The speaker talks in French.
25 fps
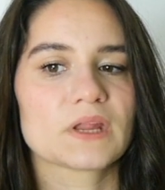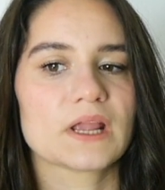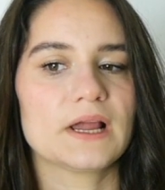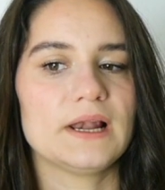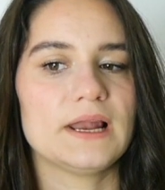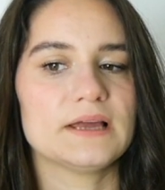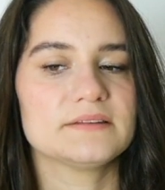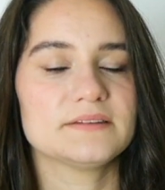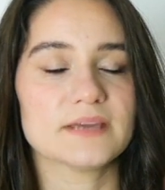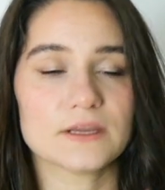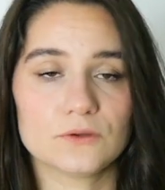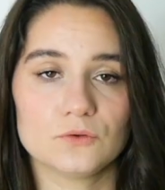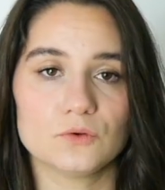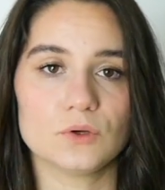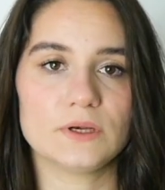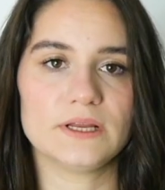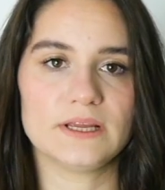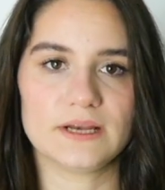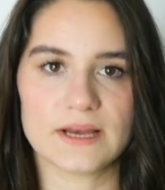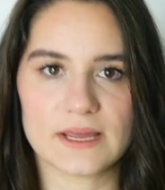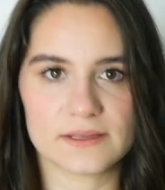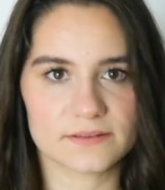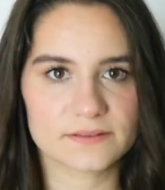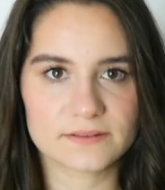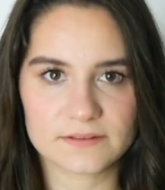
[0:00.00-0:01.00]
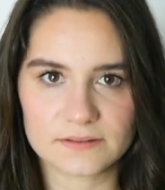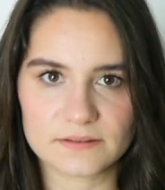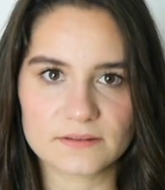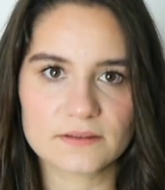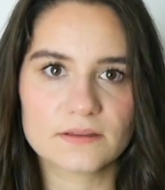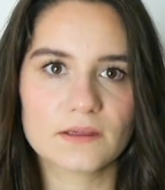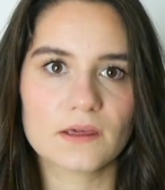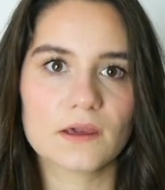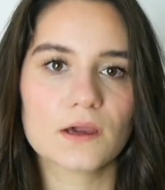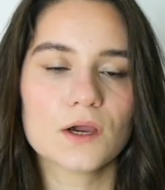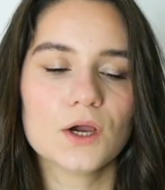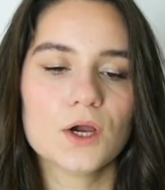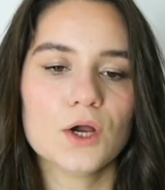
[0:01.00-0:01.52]
la taille de
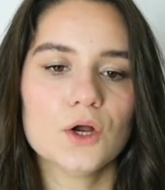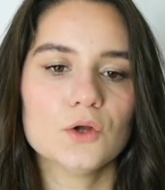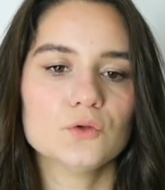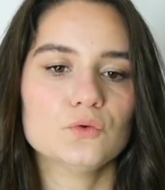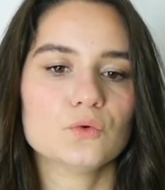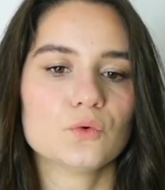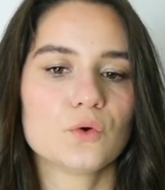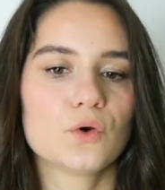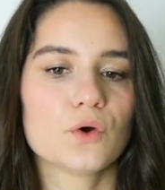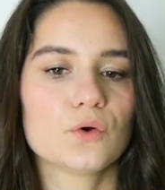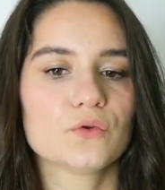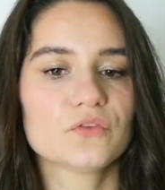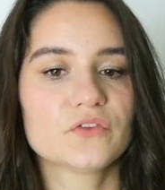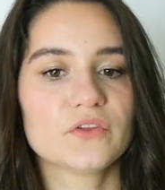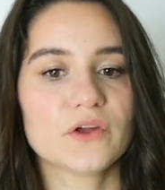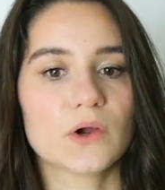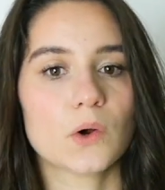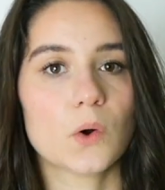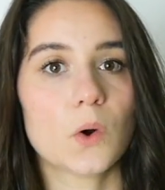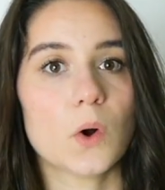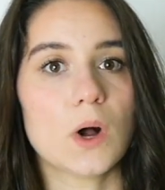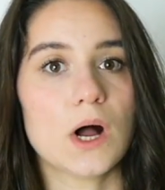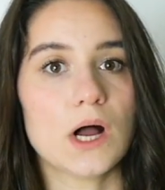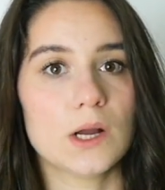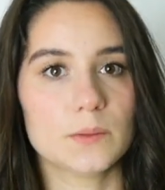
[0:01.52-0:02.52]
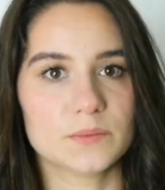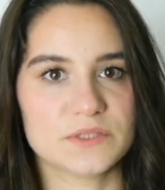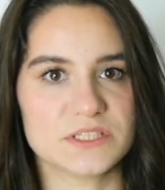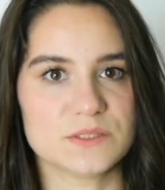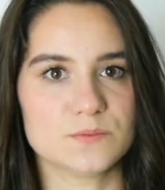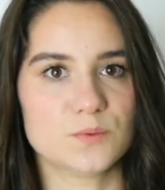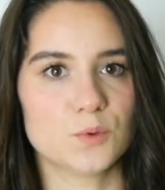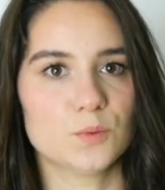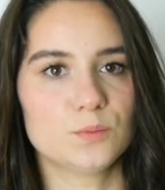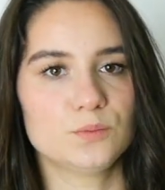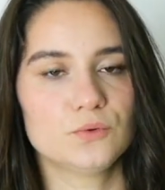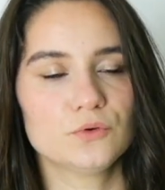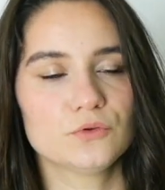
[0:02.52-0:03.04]
l'élastique, donc en serrant un petit
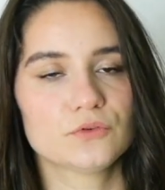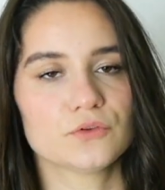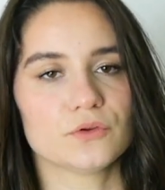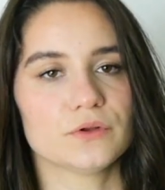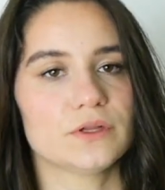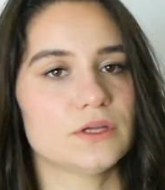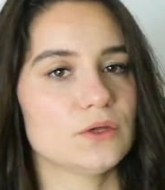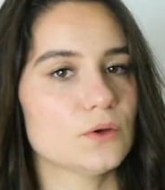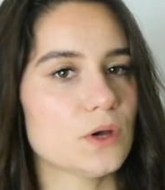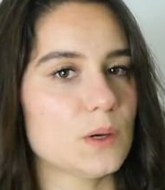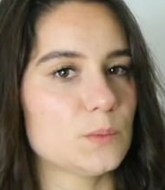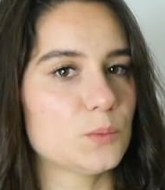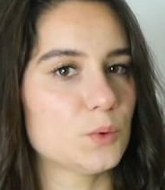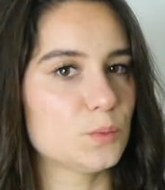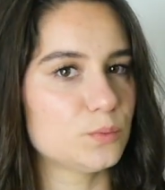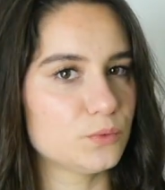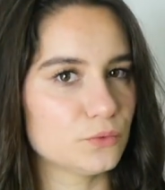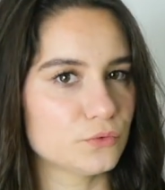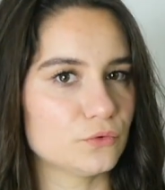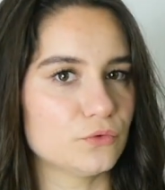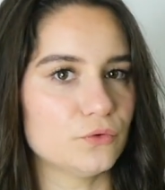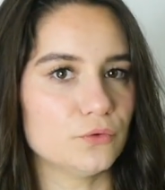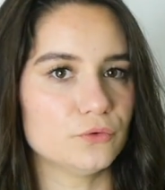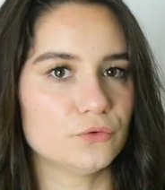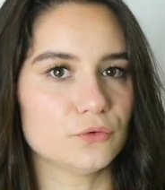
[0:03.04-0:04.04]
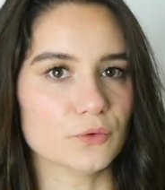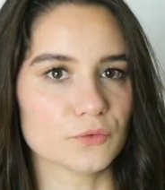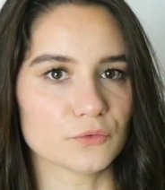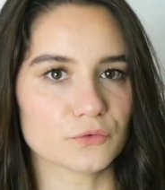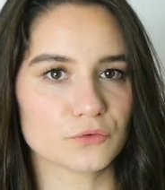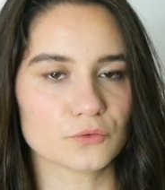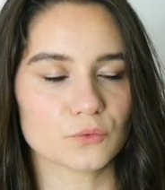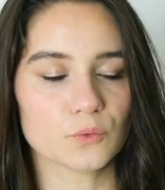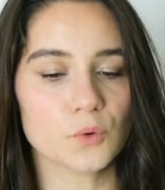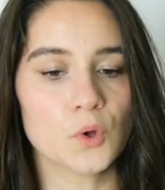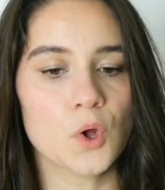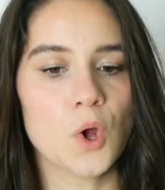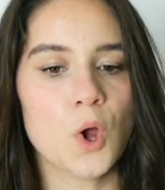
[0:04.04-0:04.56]
peu plus, en ayant un peu plus de
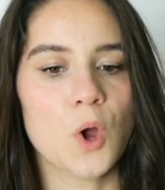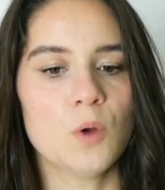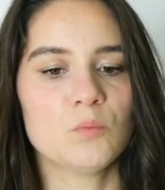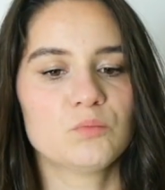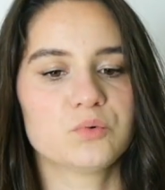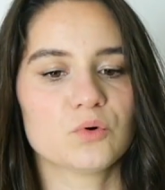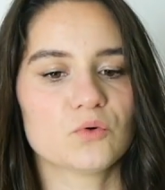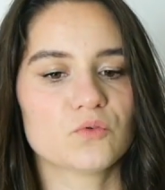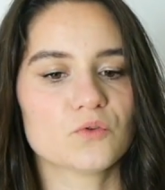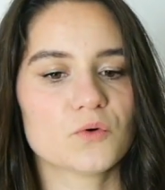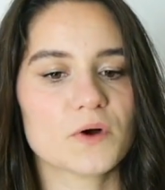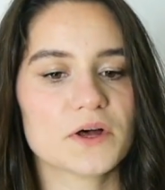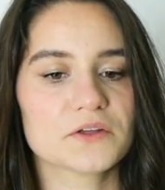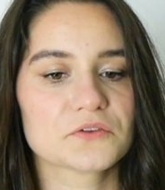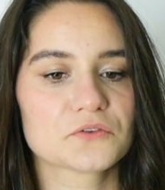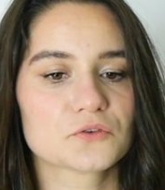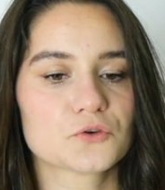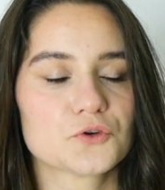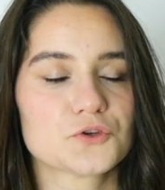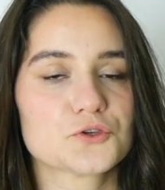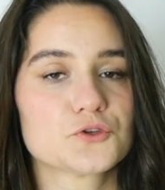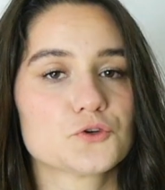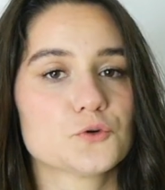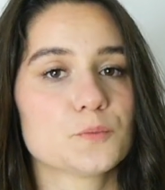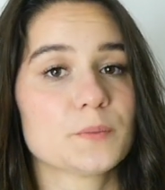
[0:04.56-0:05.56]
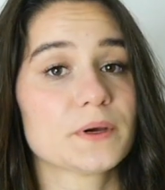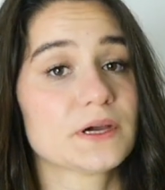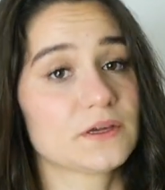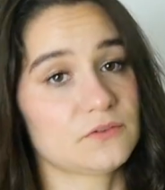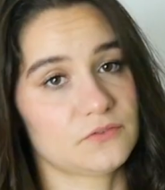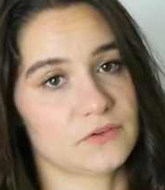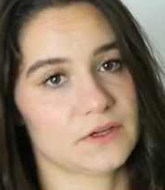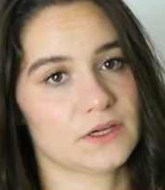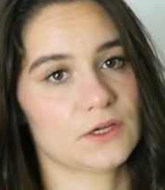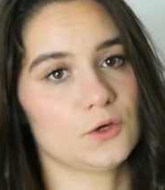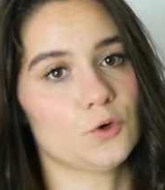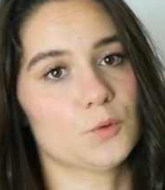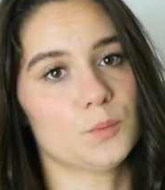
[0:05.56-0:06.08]
tension pour voir ce que je
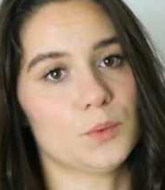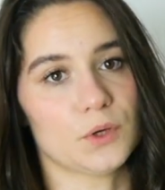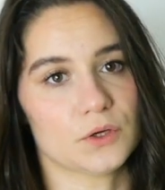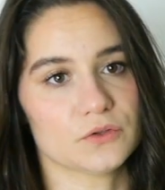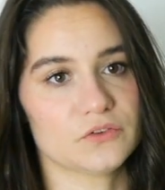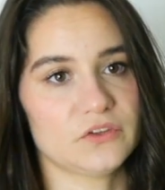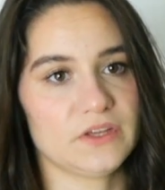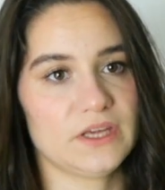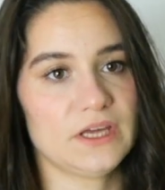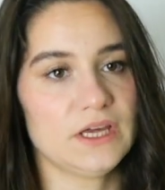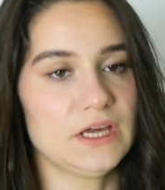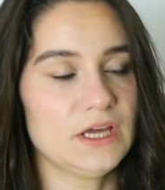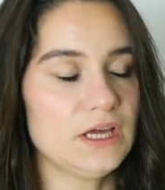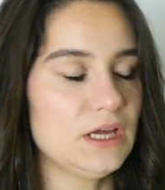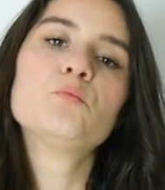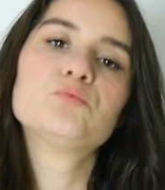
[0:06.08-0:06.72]
préférais au porter.